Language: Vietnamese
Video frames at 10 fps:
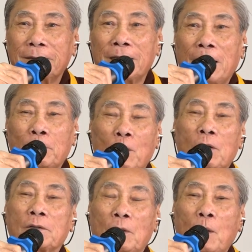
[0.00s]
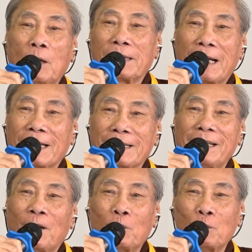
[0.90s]
Đem con robot ra
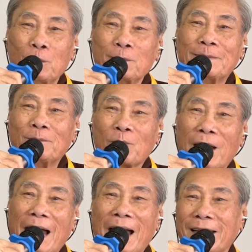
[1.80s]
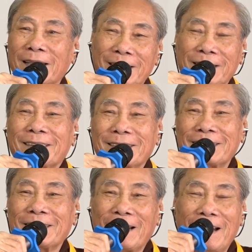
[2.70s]
thí dụ, hai
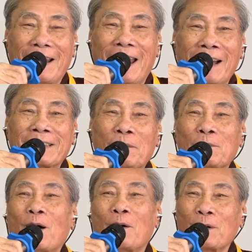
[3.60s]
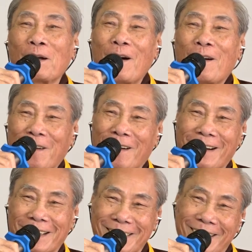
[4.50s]
điện tâm đồ nó đo
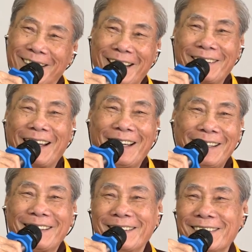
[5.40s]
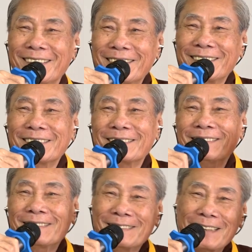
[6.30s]
con nó thấy.
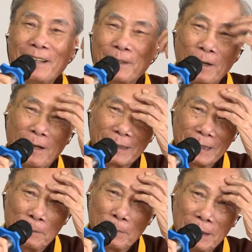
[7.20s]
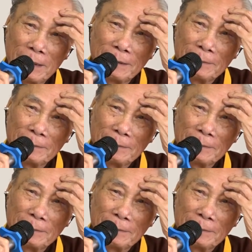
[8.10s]
Rồi con hỏi tiếp đi.